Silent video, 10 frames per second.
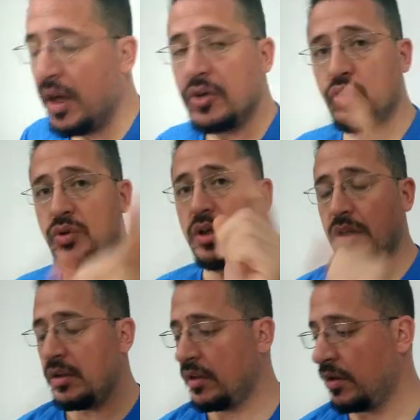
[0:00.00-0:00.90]

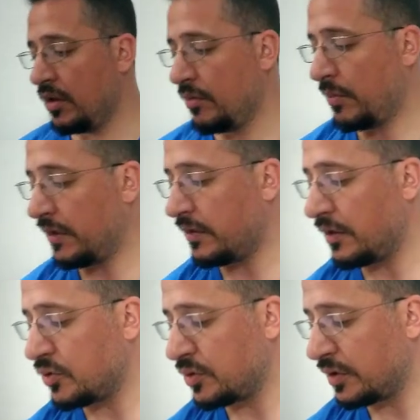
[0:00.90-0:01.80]
Çünkü madde
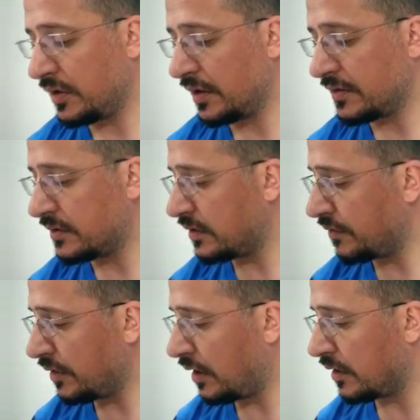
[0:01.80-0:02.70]
güçlük indeksi
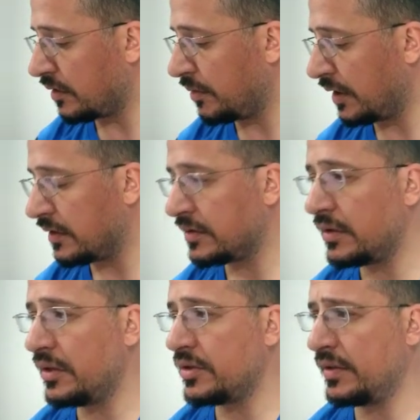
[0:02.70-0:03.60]
sıfırla artı bir arasında
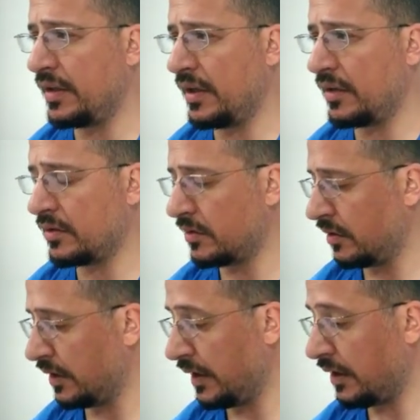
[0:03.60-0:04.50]
değişen değer alır.
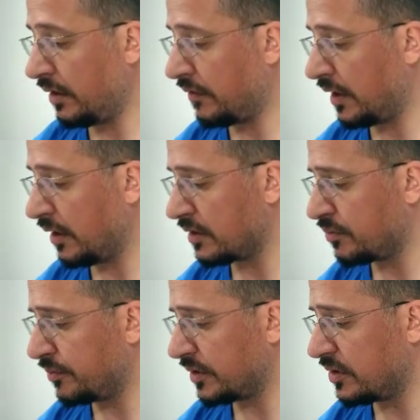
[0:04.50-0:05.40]
E neydi? Varyans
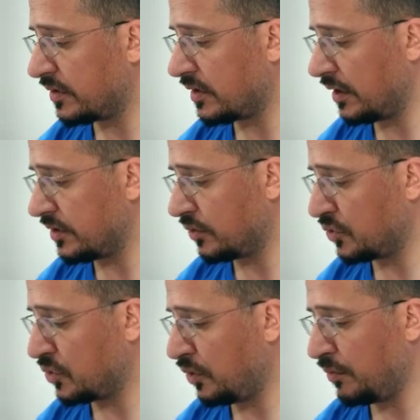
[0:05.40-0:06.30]
bulmak için sadece
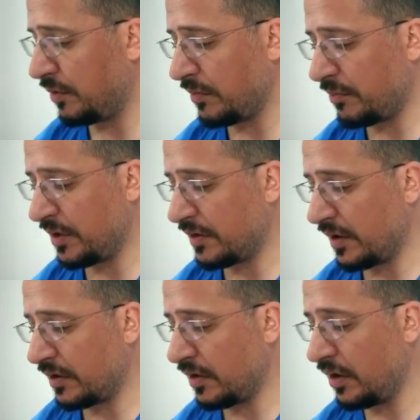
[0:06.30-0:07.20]
güçlüğü bilmem
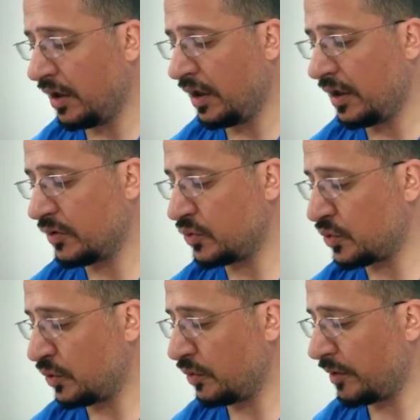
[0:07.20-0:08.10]
yeterdi. E
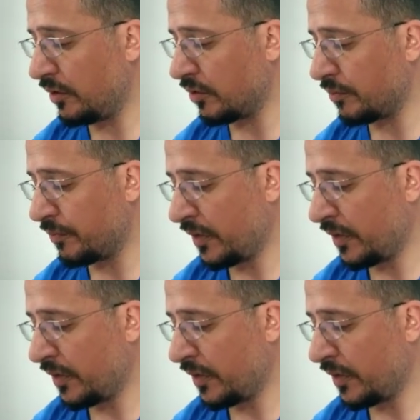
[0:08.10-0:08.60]
güçlüğü biliyorum.